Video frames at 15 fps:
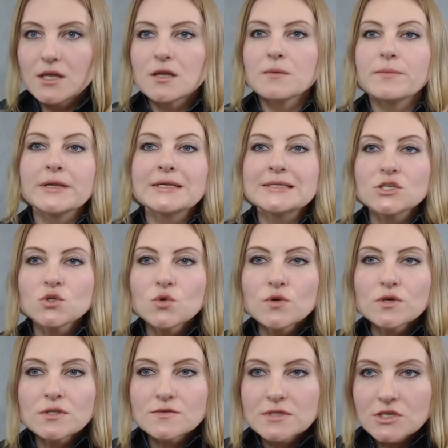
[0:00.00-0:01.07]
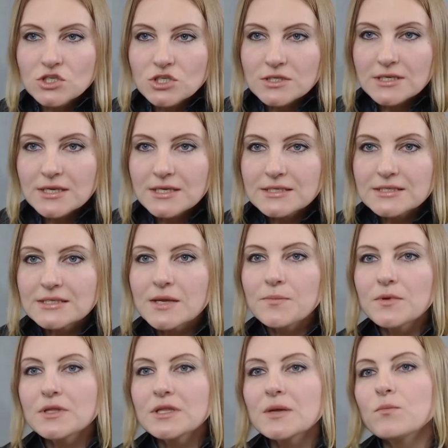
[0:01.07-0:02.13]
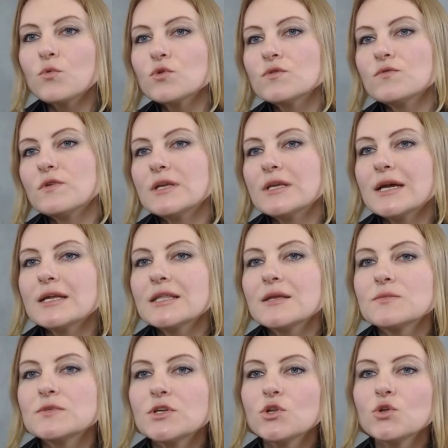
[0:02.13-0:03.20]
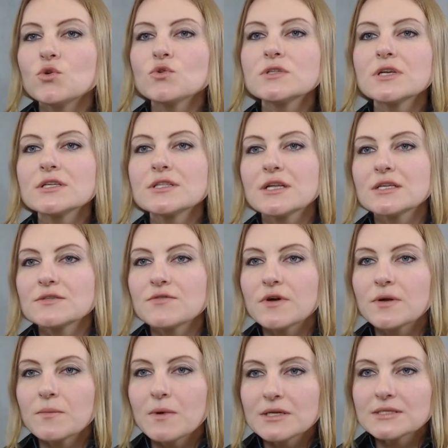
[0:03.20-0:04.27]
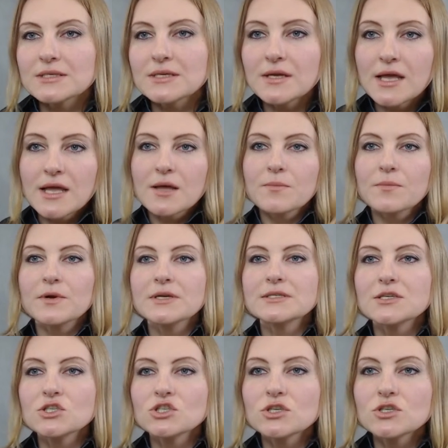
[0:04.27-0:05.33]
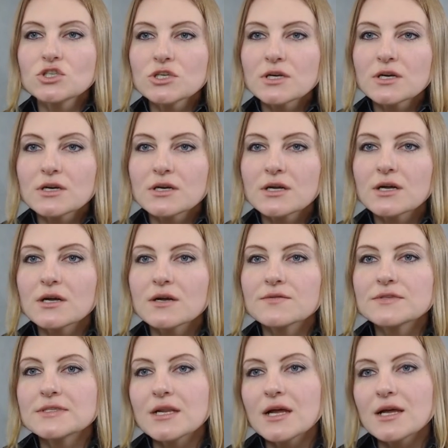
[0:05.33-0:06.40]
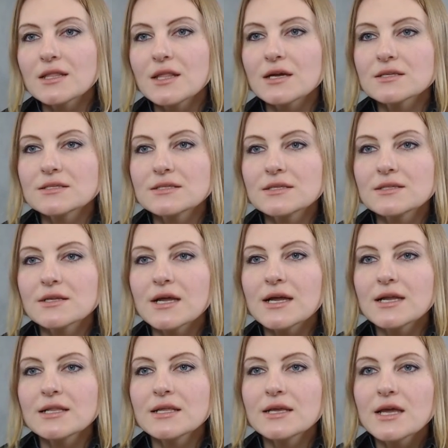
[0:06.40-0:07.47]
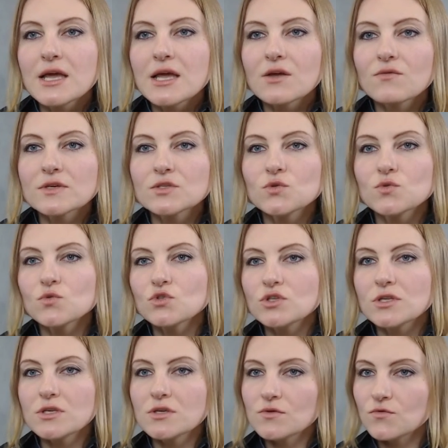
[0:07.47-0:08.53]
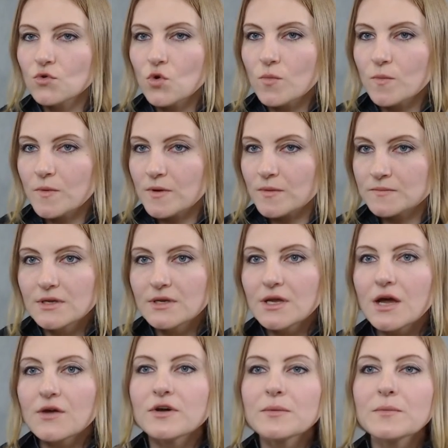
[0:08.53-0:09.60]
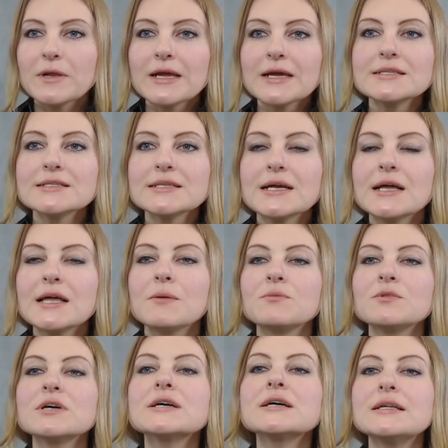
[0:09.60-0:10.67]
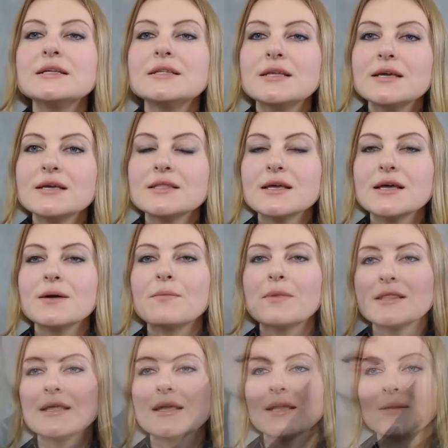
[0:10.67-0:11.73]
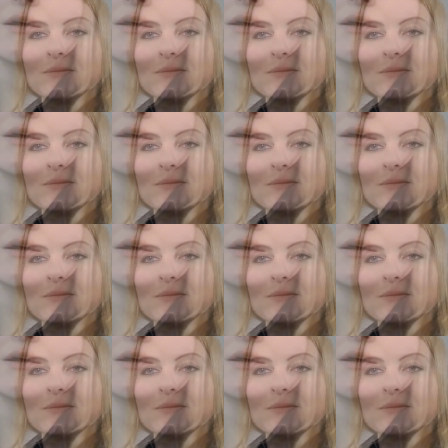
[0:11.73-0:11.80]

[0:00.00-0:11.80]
Произошло это в значительной степени под влиянием серьезных трансформаций, произошедших э, в странах Центральной, Восточной Европы оформляется многолинейная модель.